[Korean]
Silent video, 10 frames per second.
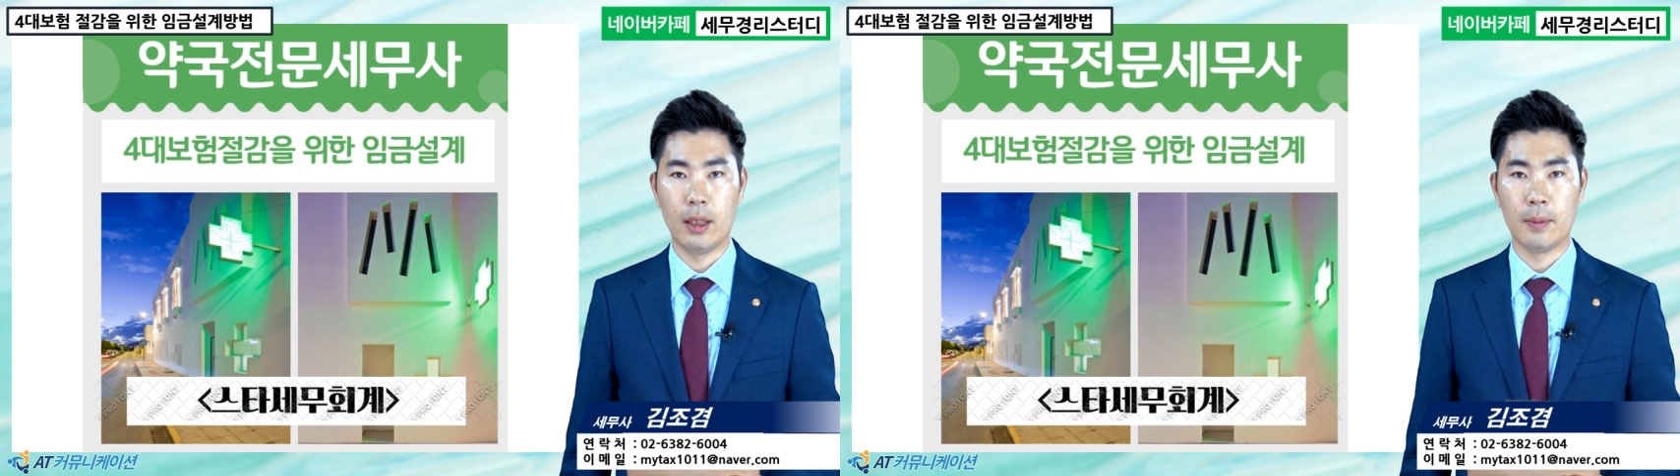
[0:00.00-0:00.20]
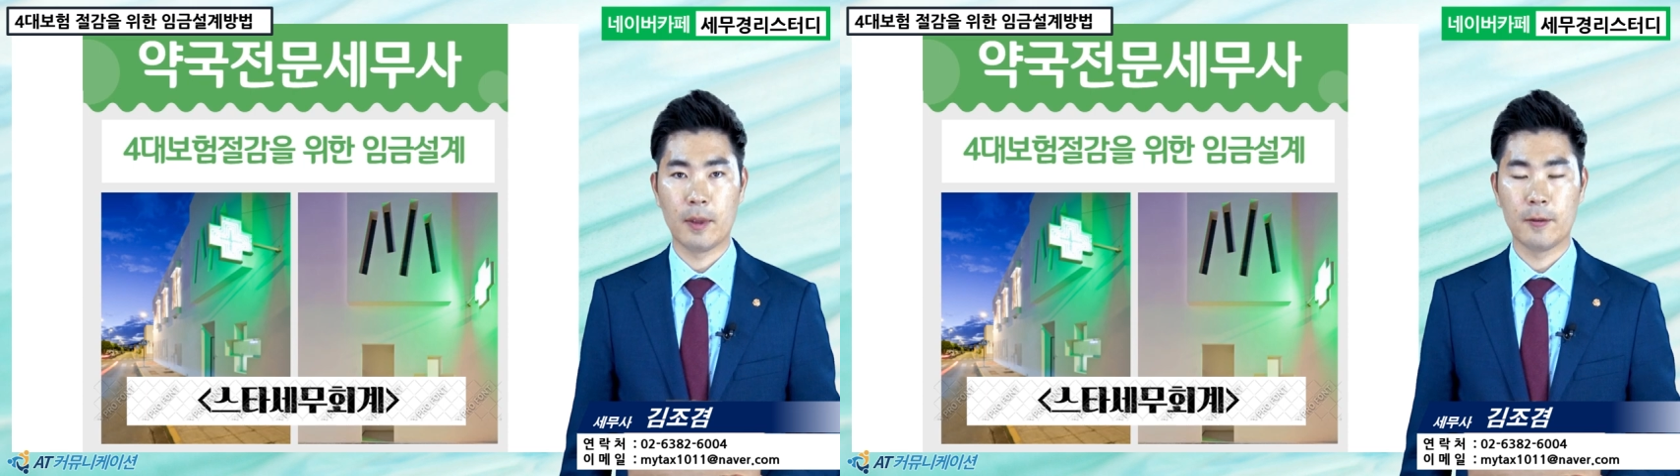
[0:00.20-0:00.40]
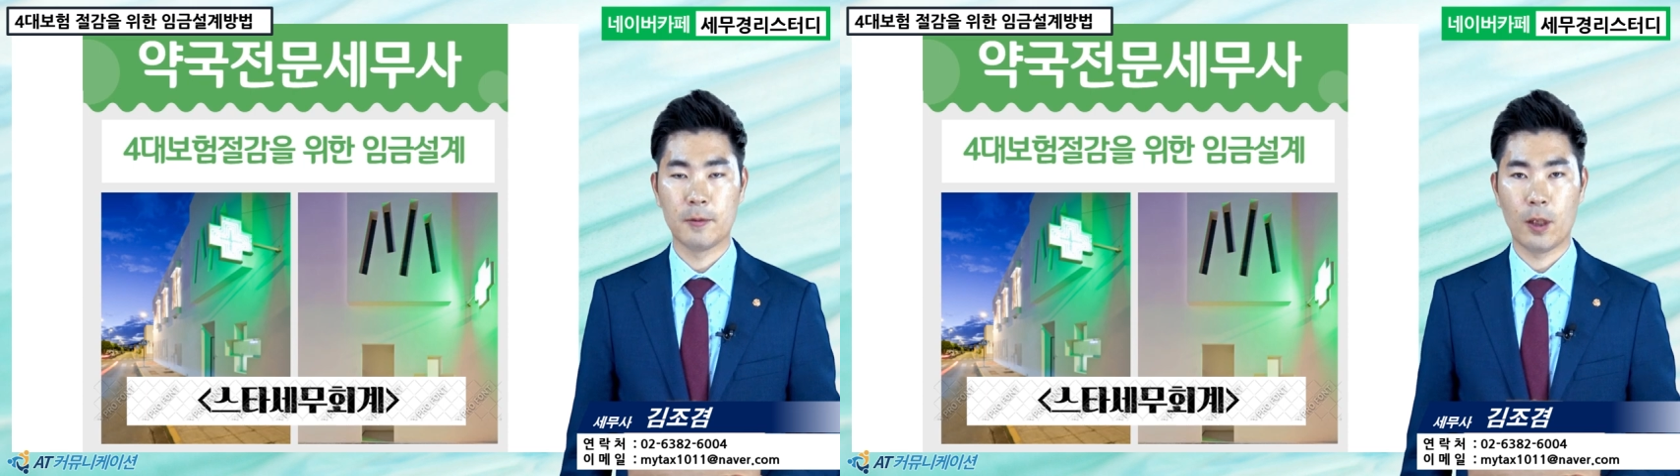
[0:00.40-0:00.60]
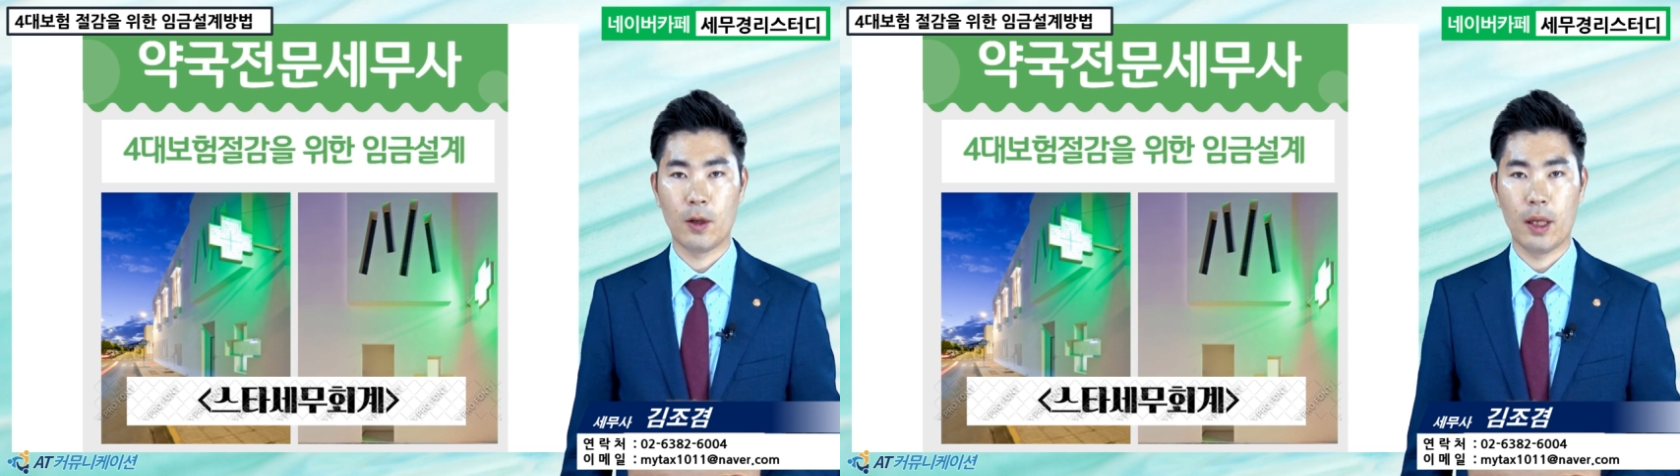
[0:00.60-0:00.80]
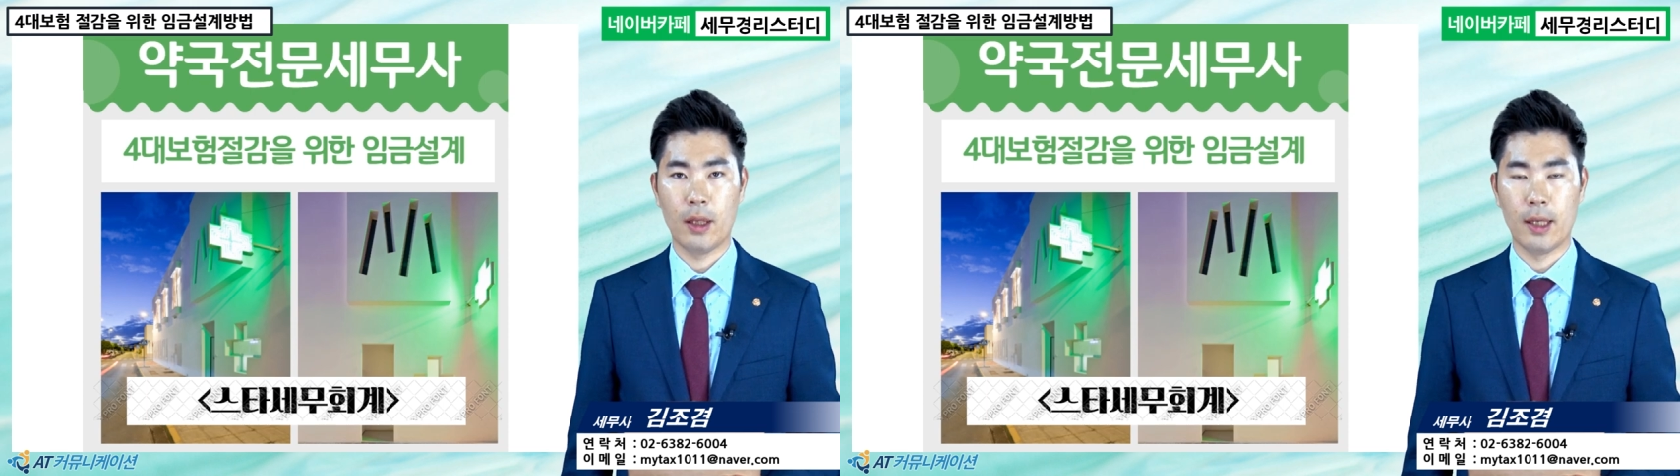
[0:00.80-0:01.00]
임금
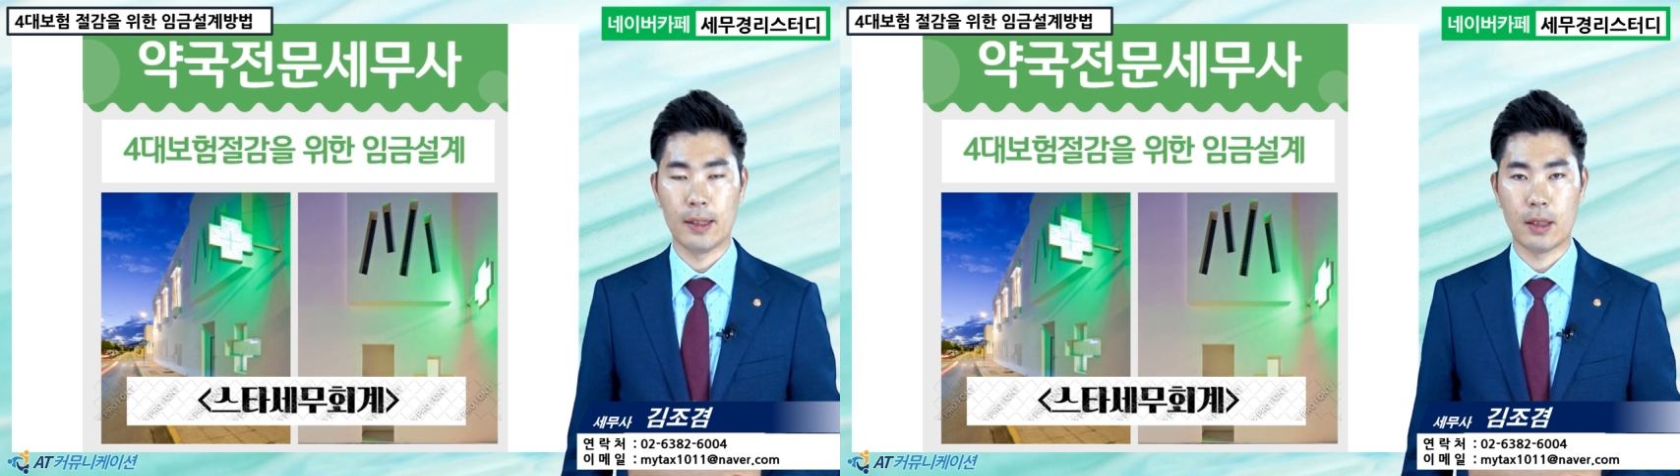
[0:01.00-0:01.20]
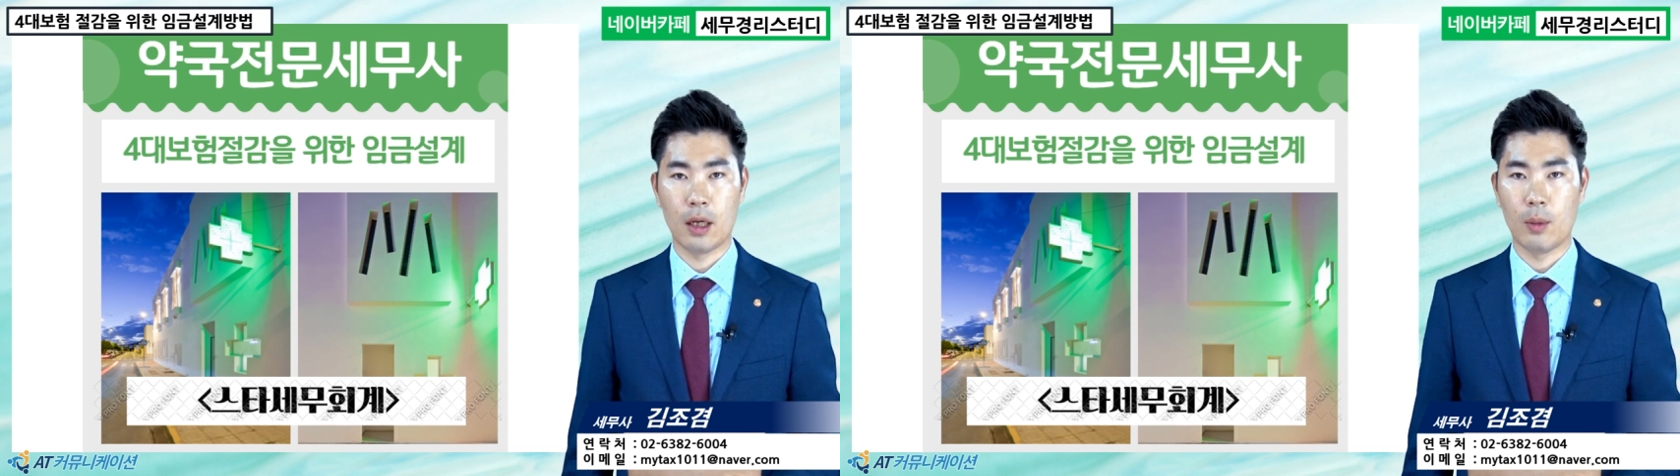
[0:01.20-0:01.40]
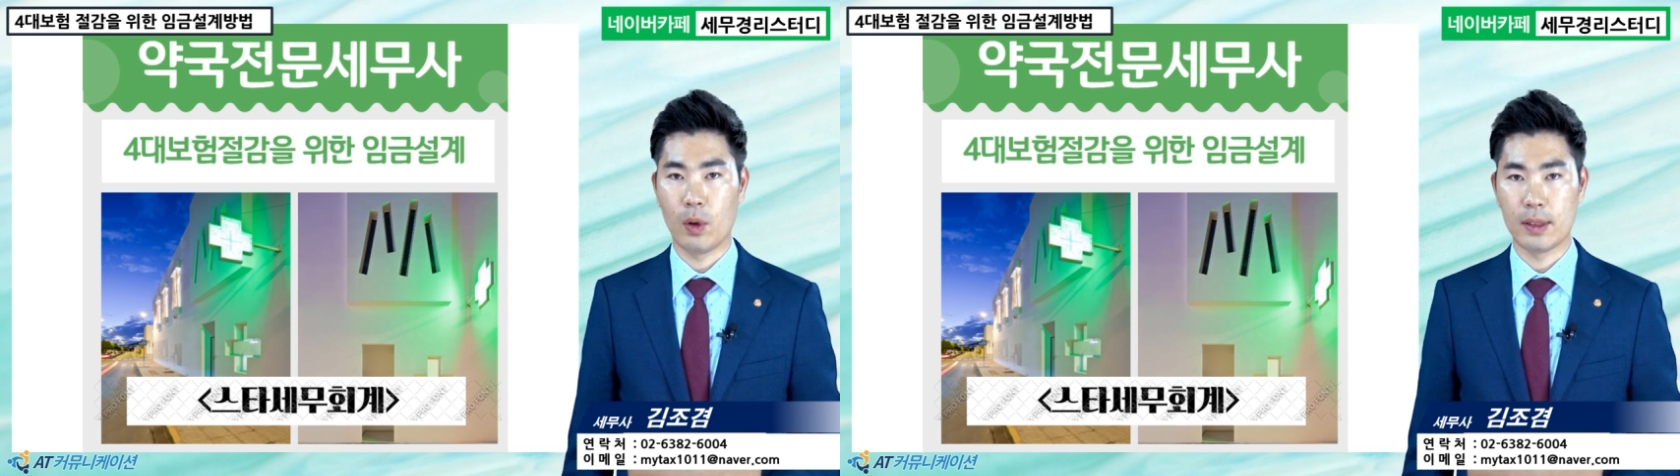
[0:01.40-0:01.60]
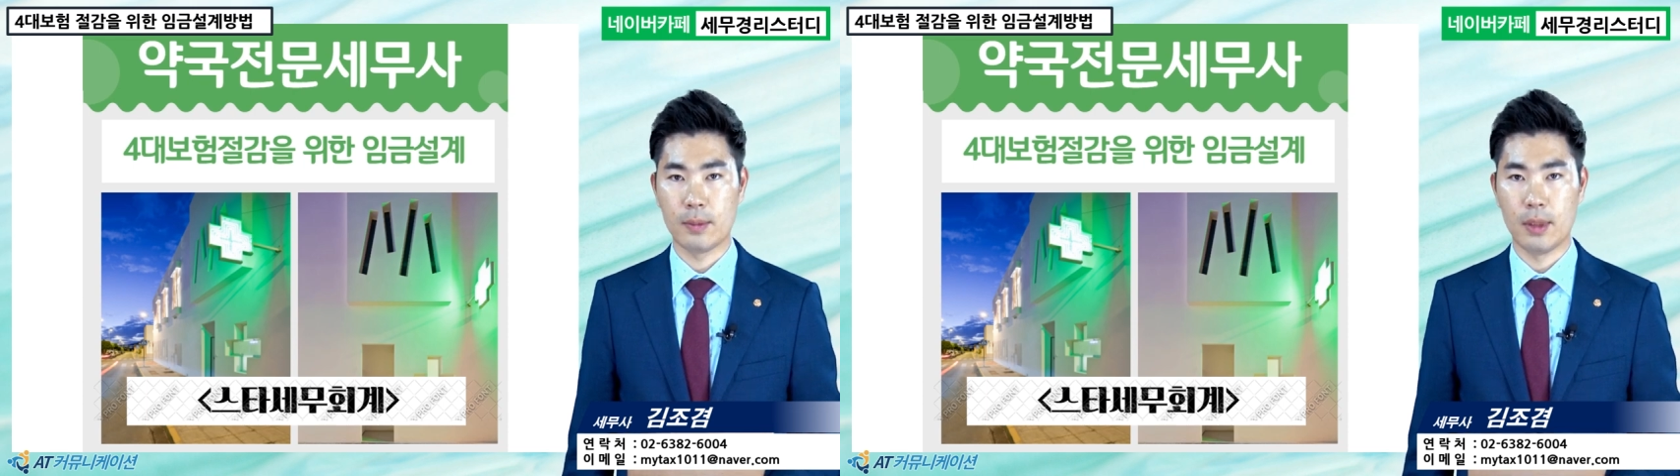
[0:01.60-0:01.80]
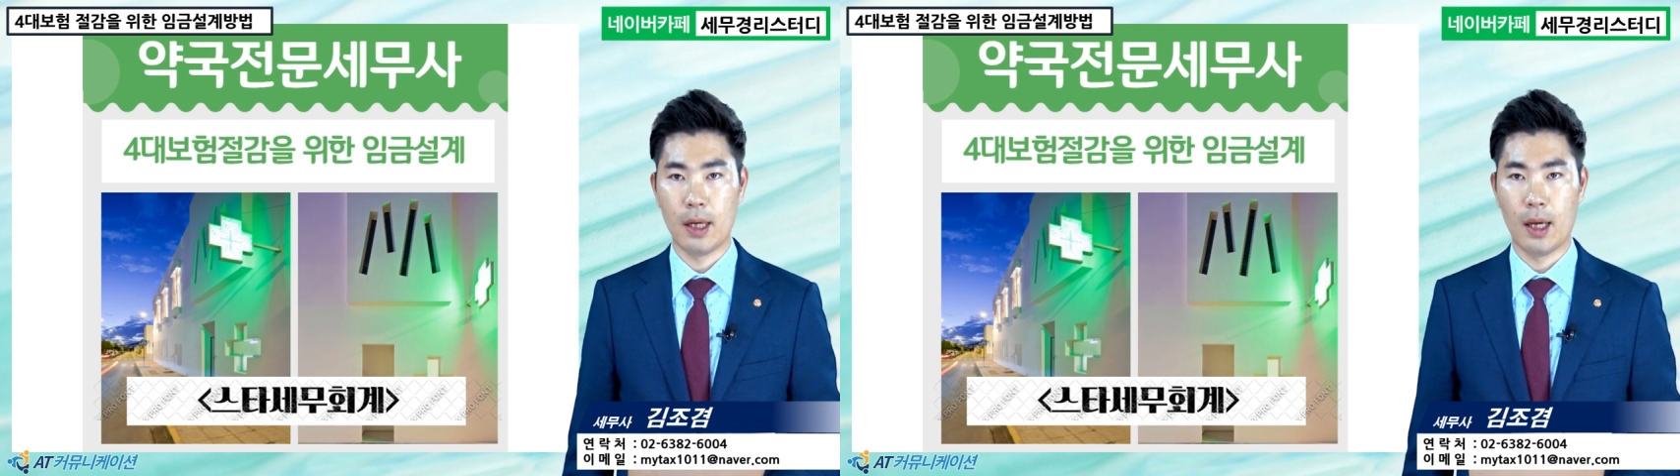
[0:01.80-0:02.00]
설계에 대해서
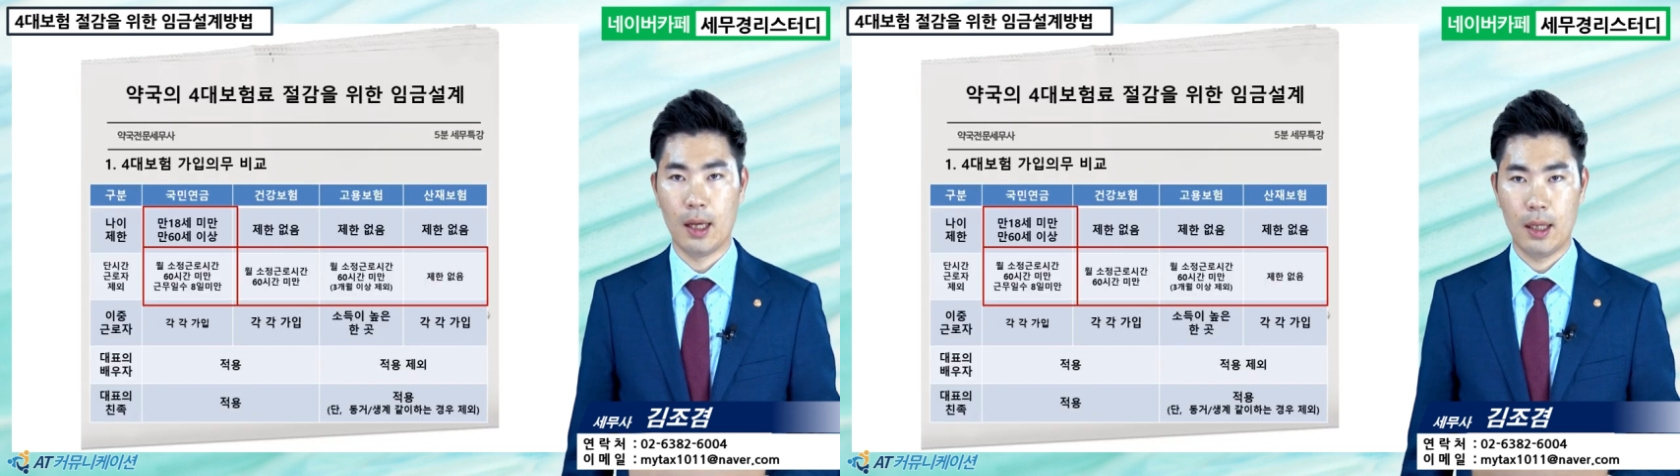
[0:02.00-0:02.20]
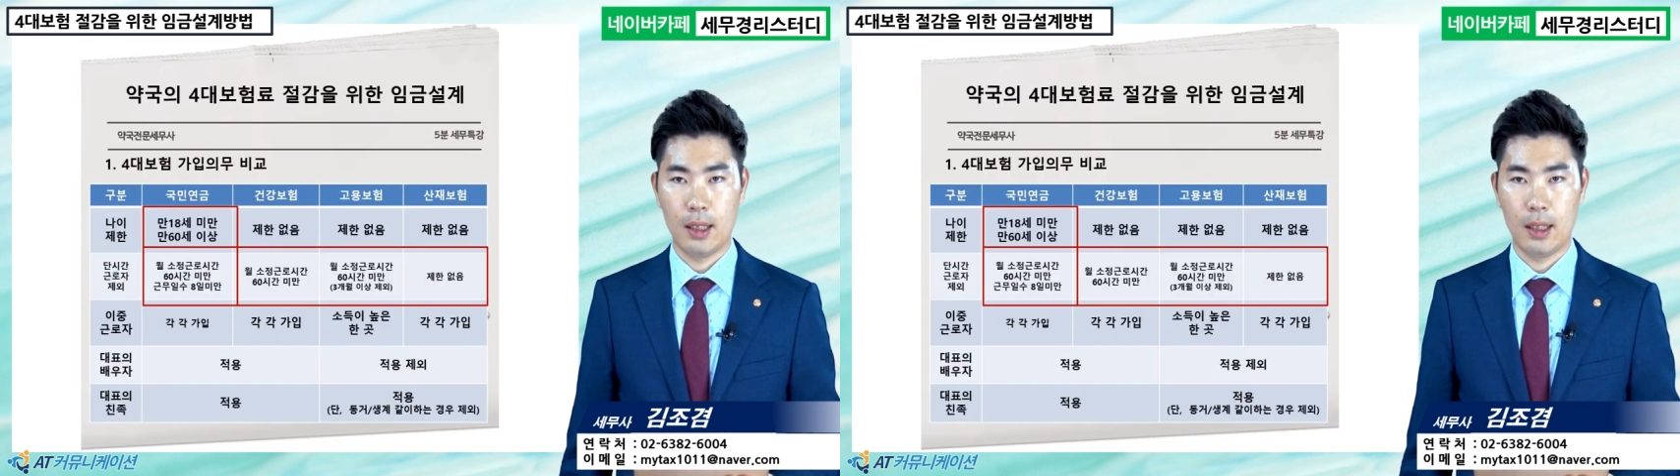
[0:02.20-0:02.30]
알아보겠습니다.